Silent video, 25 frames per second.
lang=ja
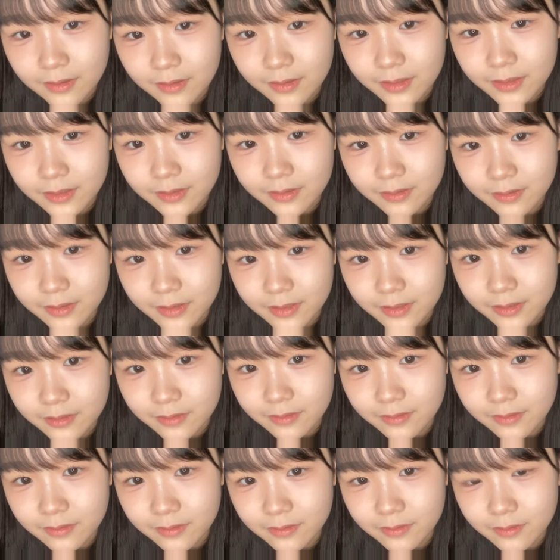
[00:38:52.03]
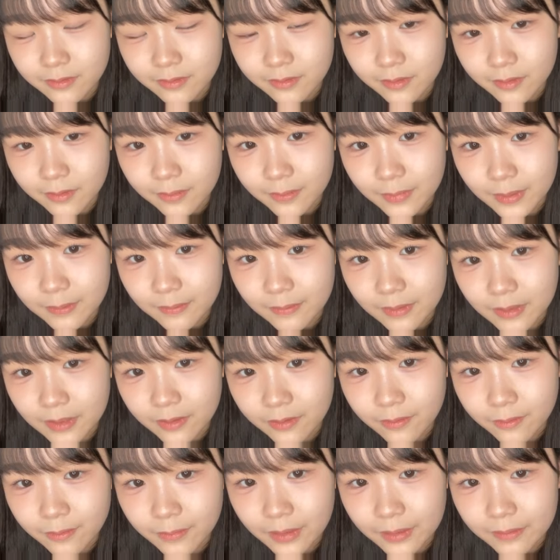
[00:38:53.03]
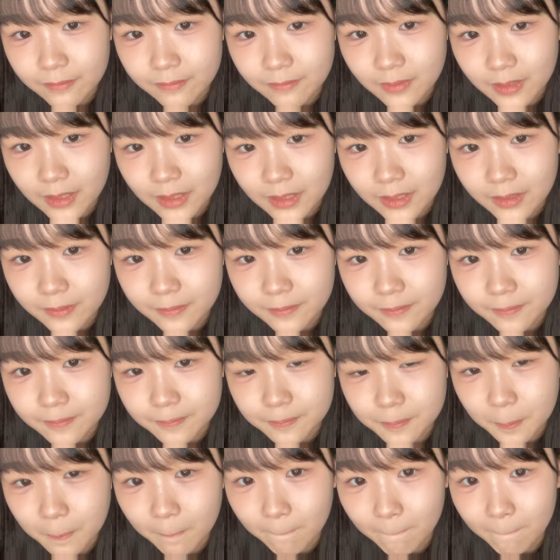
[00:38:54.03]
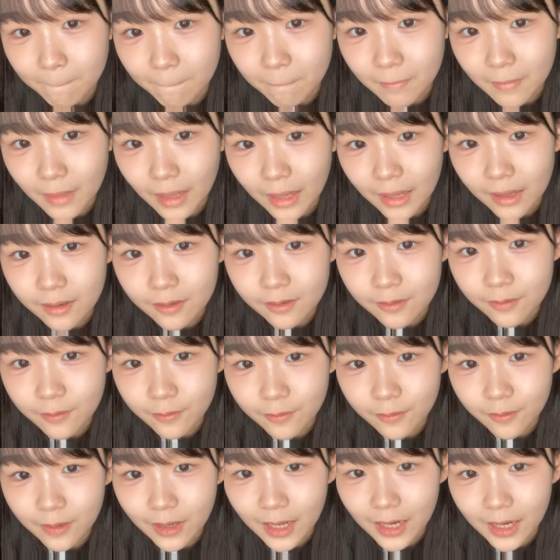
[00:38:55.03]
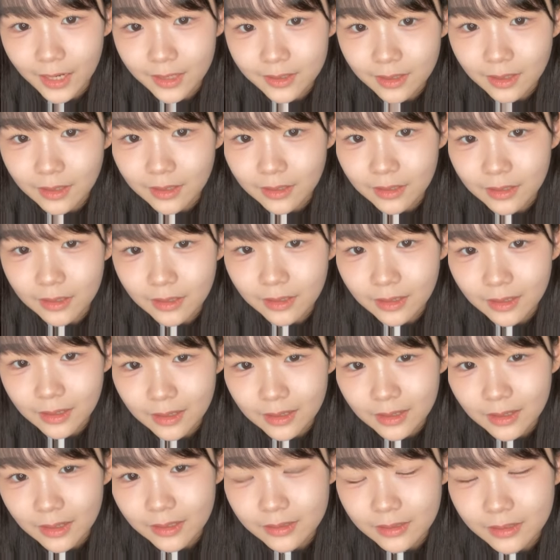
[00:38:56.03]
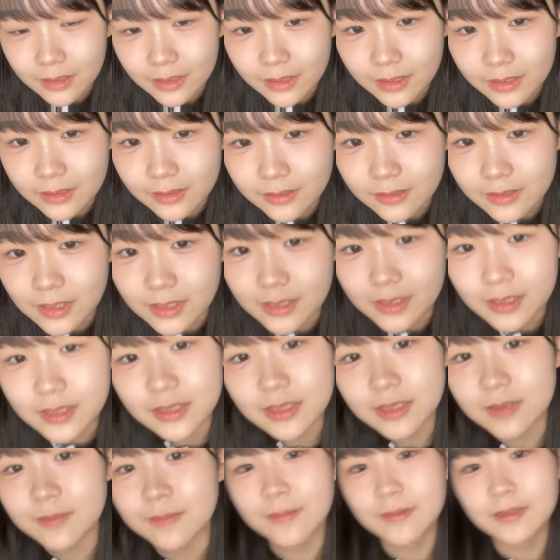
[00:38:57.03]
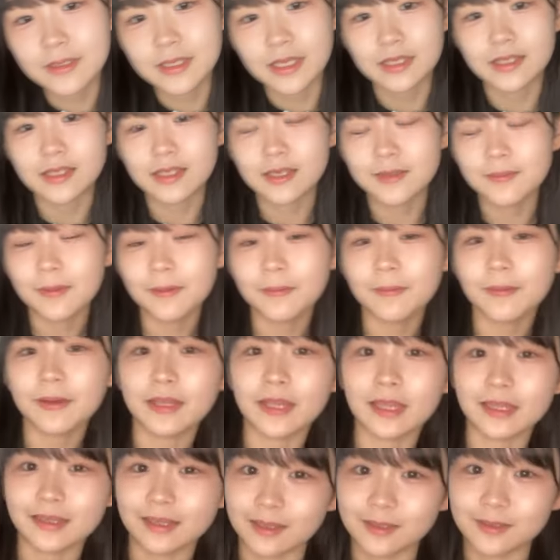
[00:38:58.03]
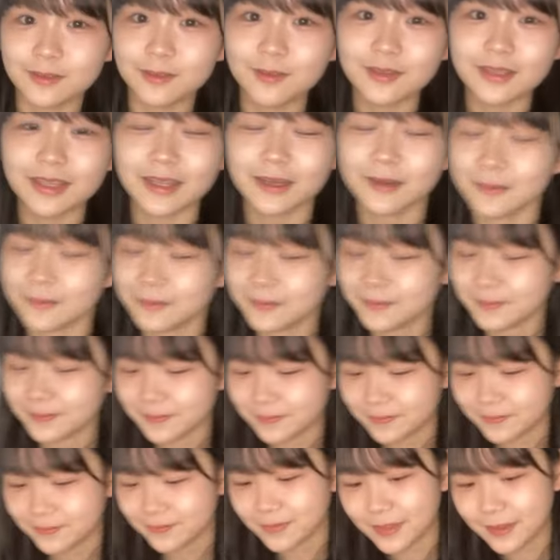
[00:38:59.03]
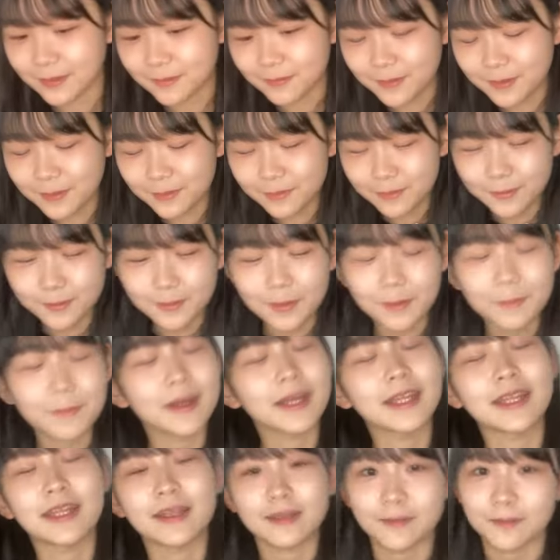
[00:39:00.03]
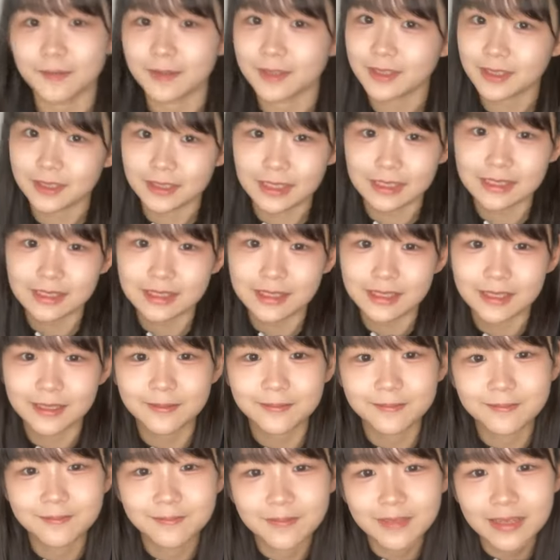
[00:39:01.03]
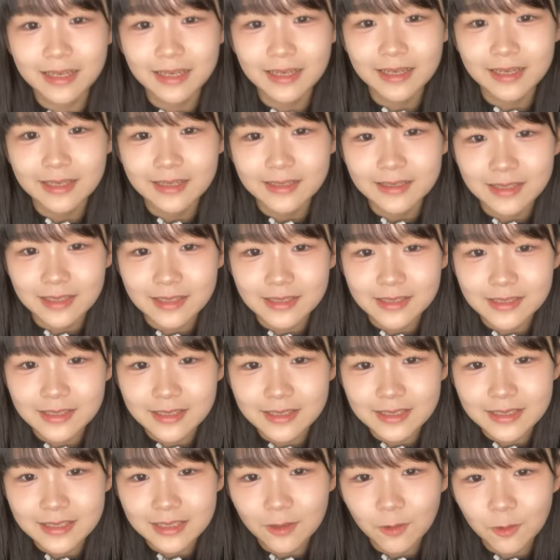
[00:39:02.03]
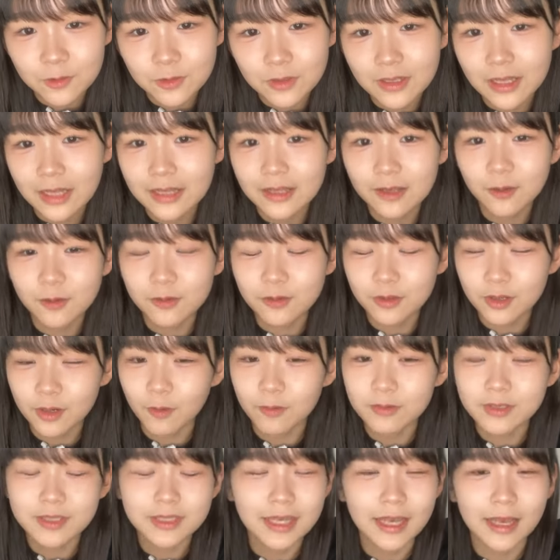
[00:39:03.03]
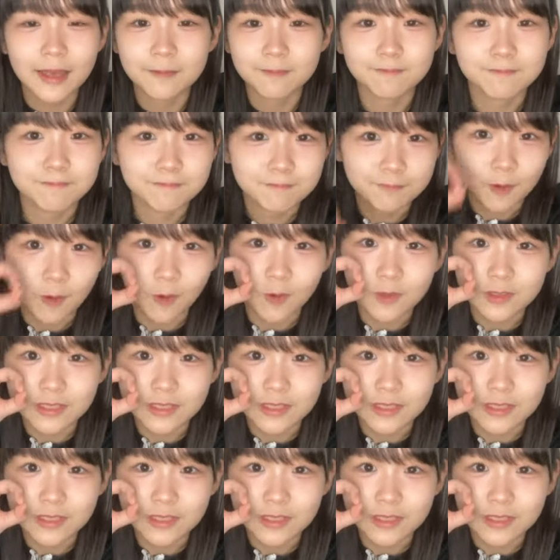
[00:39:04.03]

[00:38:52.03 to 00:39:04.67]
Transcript: ういいこんばんはこんばんはここからあたりがとうさつきちさつきママになってるそうだよねビームママになってましたさつきさつきちゃん大人ってことら OKOK、OK